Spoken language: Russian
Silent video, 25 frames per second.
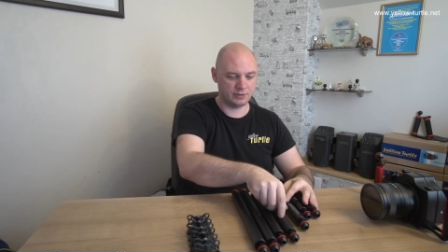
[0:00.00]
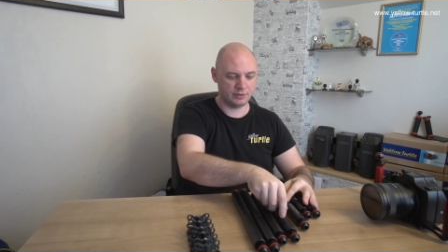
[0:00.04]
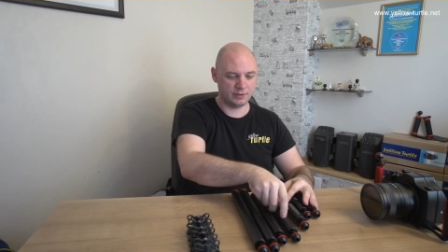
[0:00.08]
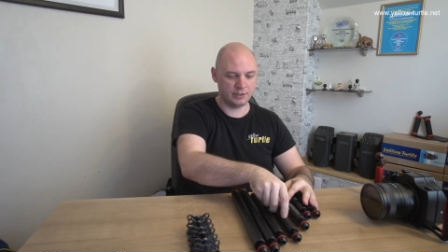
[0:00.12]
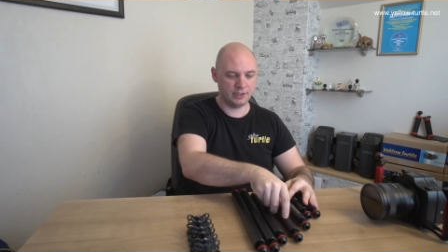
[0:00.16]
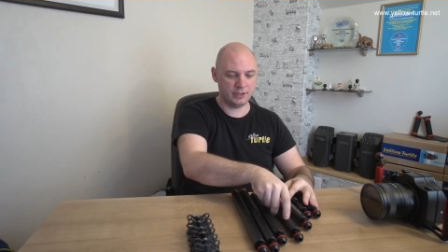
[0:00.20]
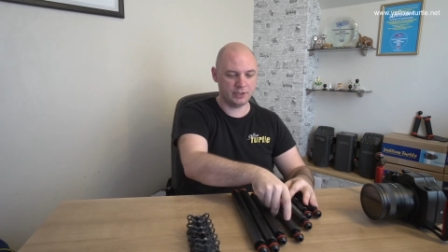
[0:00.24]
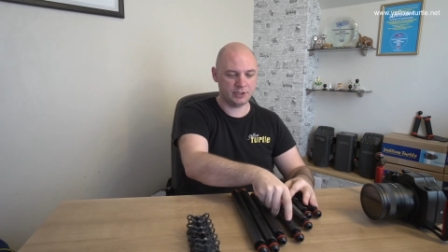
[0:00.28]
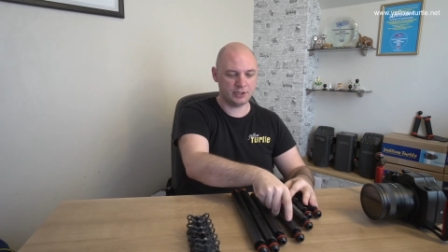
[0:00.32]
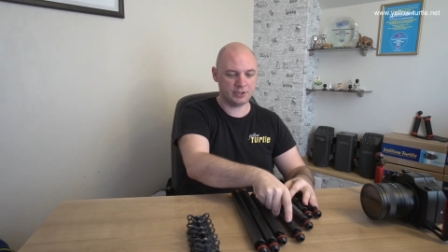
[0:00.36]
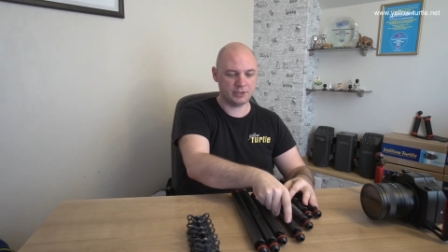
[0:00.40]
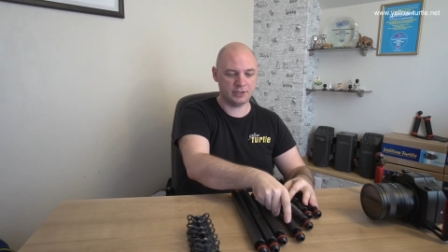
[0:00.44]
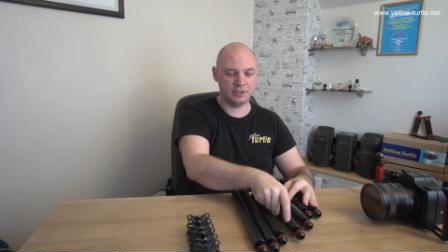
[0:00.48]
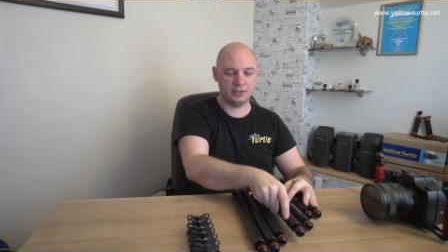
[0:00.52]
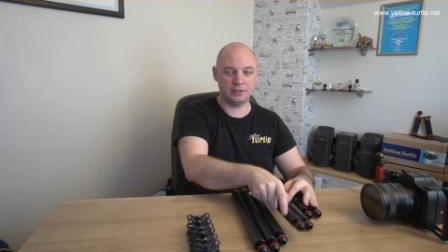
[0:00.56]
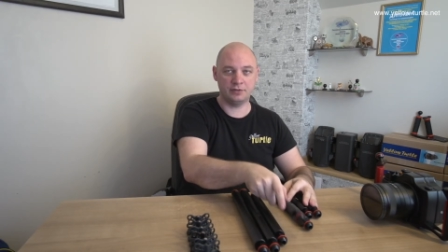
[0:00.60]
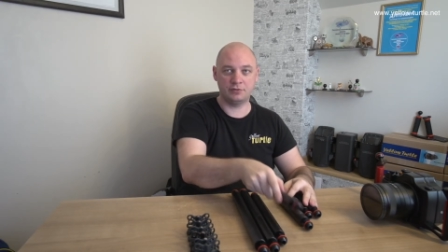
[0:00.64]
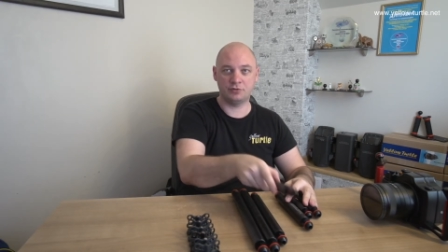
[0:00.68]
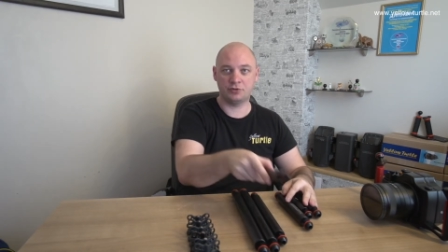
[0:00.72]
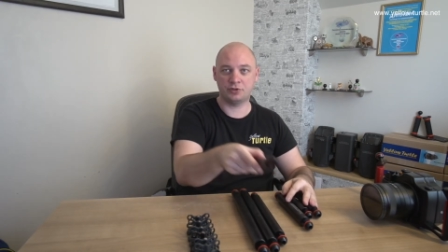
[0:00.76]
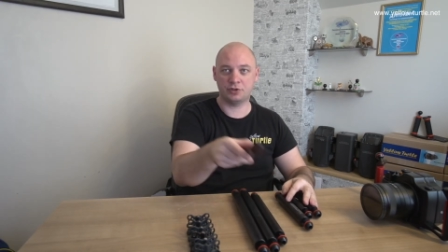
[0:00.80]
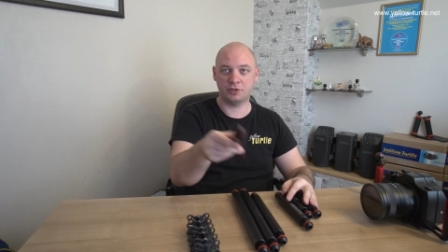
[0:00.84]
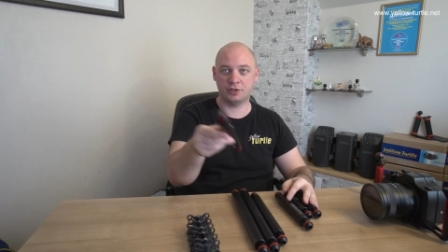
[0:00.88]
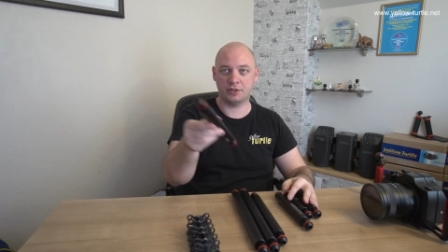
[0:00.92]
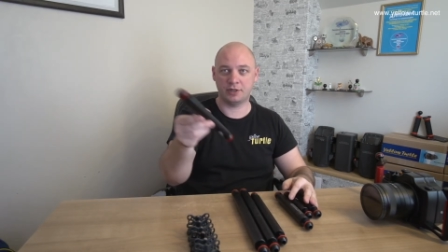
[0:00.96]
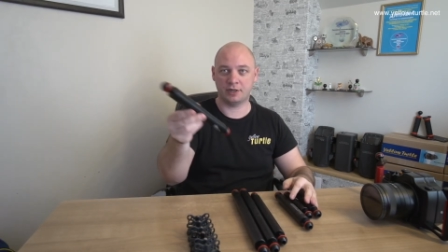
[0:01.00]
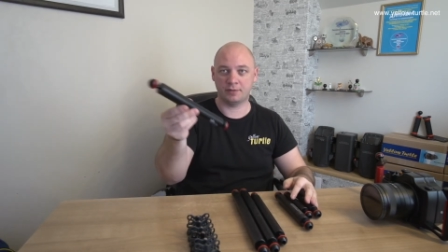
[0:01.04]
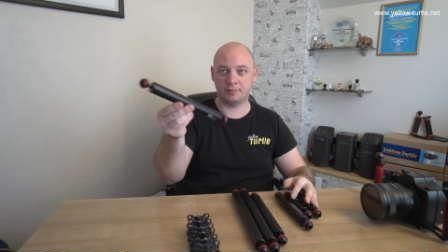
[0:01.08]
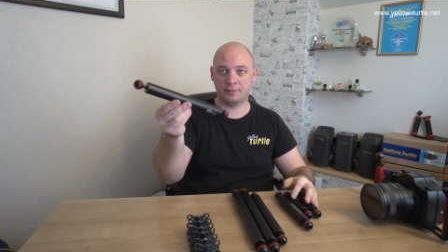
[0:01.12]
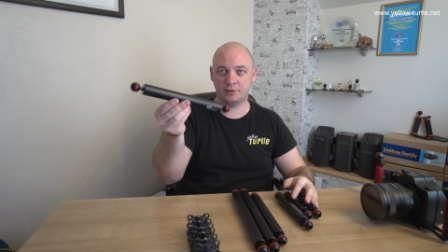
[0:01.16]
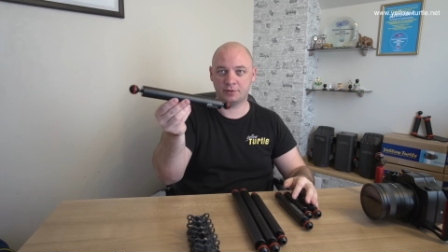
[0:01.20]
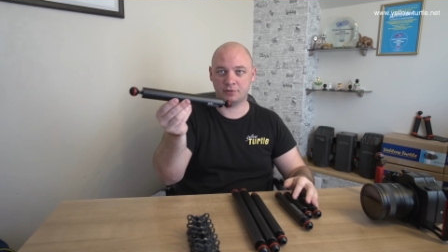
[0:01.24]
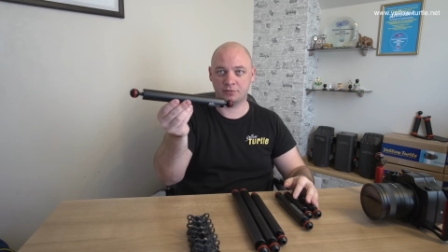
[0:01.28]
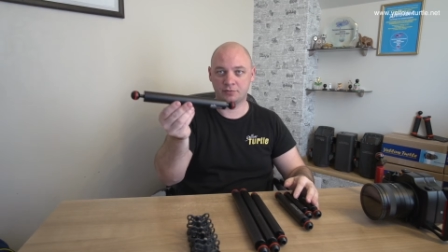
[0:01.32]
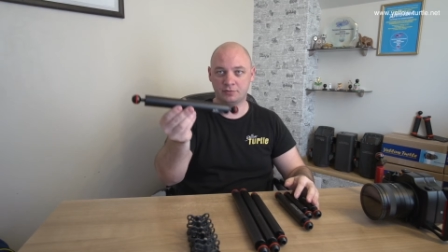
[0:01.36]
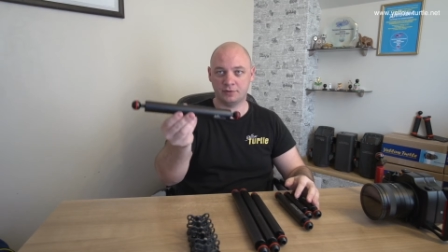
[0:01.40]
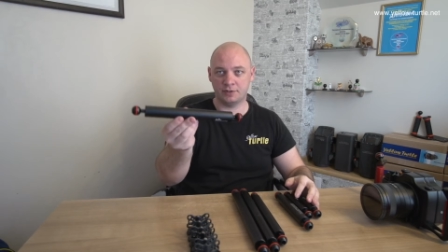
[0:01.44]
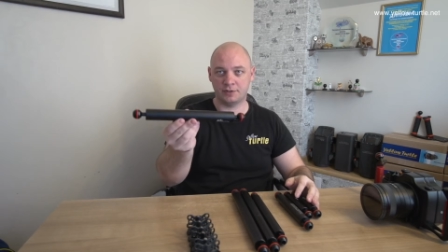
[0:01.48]
Дальше следующий
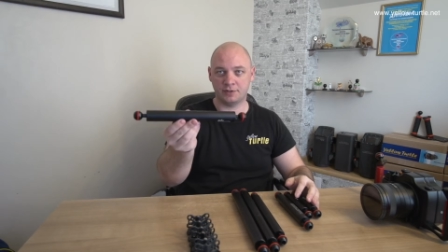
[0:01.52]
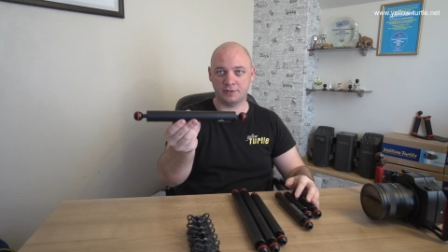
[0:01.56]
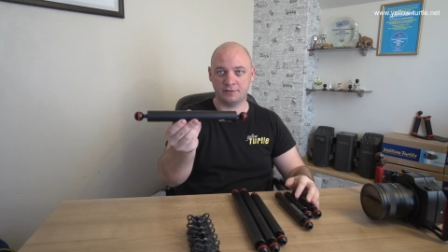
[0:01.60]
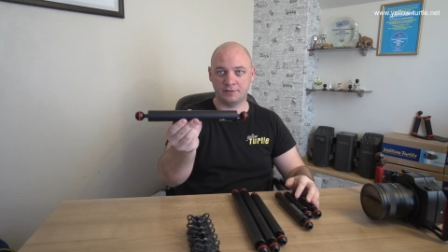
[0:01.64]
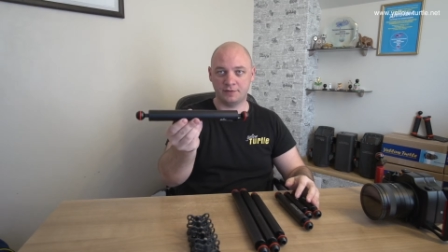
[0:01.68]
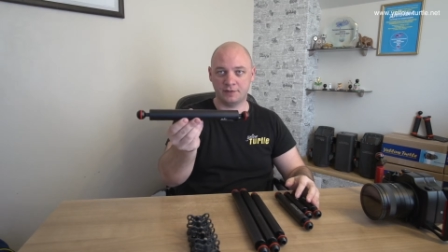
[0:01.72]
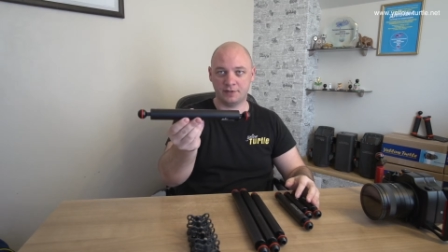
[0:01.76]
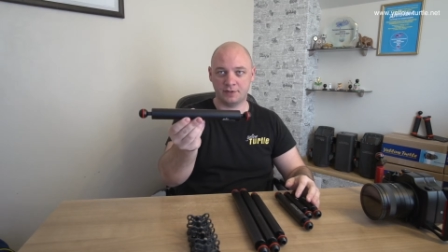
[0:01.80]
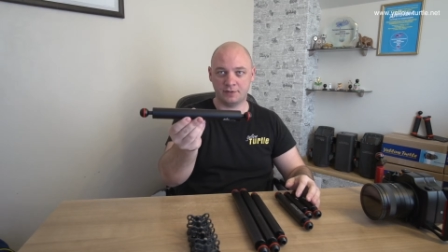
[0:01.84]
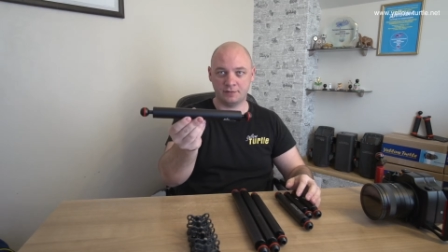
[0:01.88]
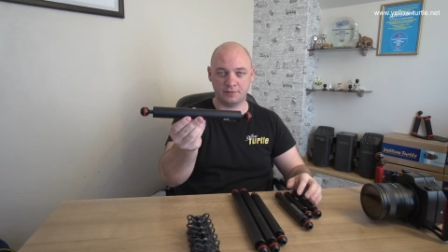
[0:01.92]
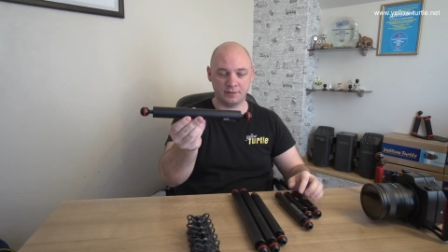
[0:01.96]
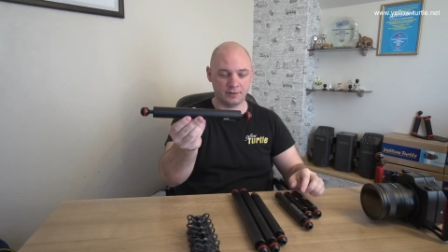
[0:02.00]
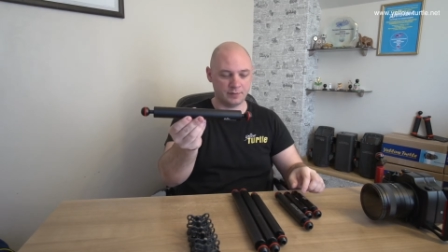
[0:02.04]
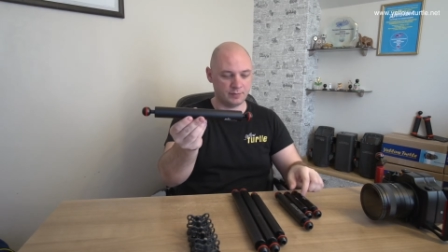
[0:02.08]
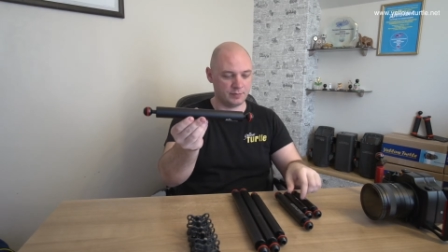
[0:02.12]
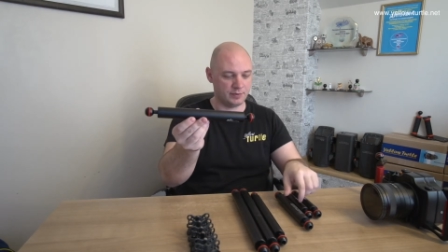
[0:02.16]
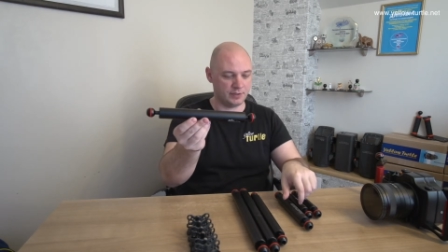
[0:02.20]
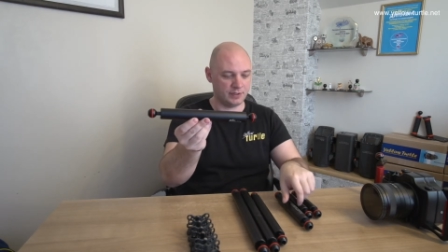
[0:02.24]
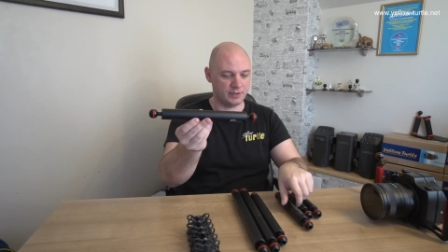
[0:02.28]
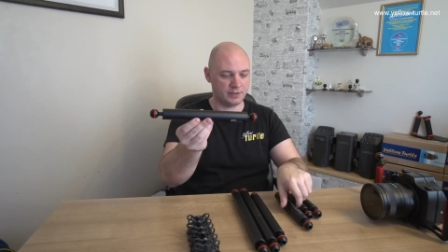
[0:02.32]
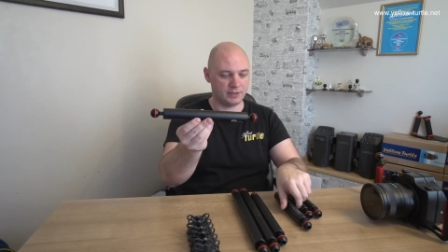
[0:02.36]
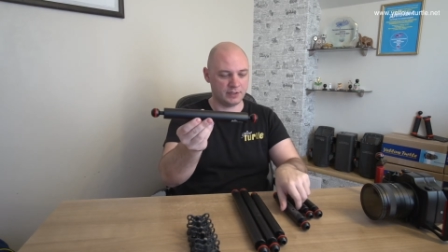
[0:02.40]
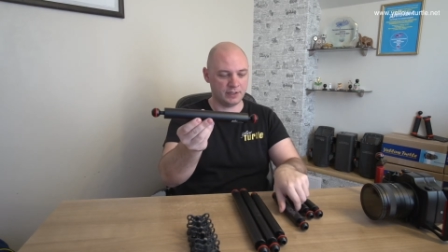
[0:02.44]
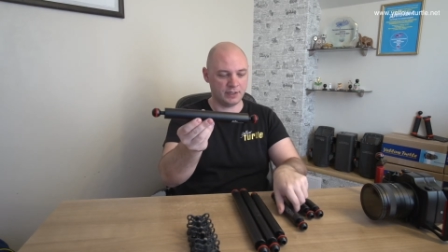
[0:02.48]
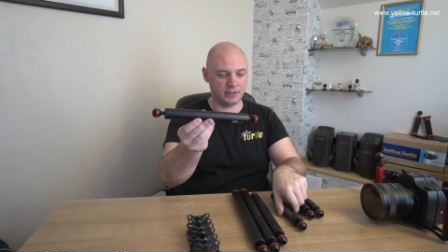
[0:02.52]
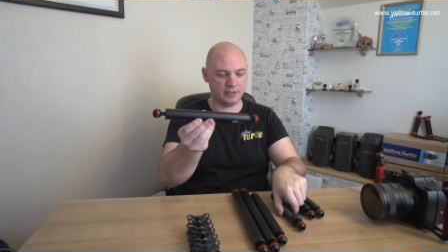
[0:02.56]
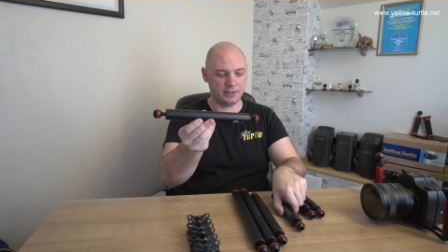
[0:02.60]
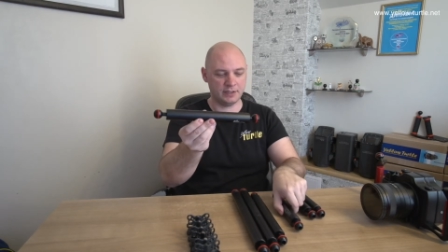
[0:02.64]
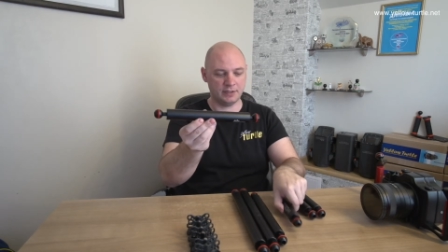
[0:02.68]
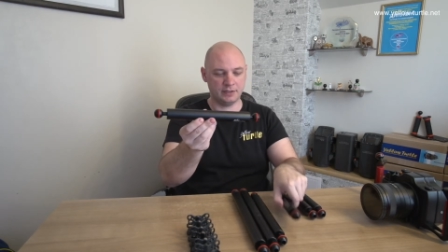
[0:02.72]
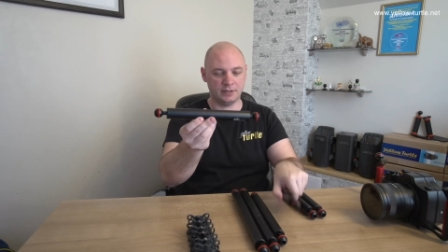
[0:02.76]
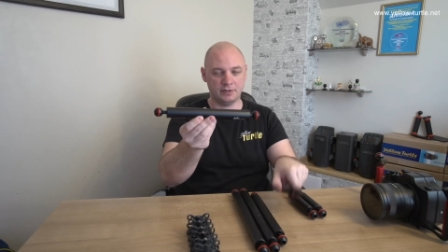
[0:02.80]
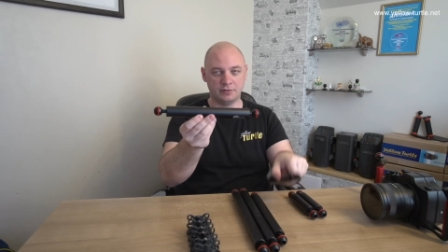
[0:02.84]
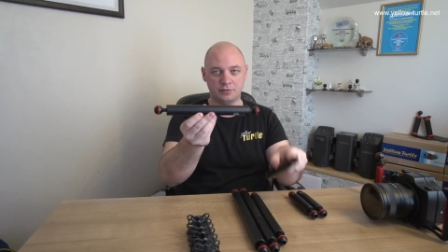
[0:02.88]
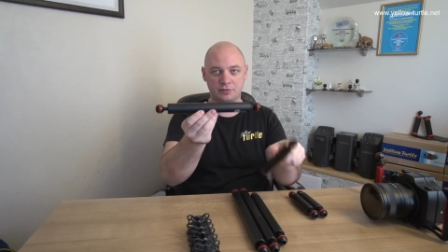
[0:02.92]
ARM это у нас 280,